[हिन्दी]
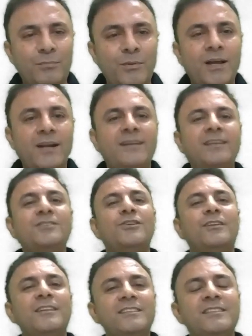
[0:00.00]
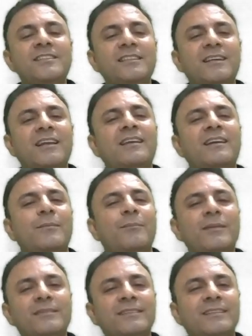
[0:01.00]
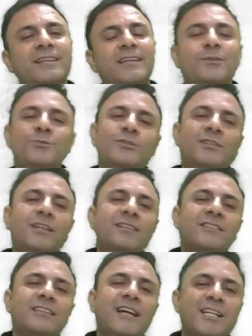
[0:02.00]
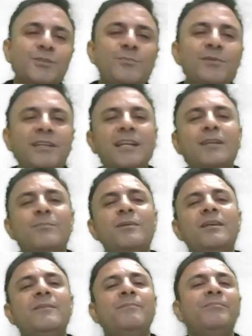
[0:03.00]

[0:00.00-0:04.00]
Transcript: पीआरटीज और टीजीटी के लिए कंपलसरी है उसी तरह से एच टेट e भी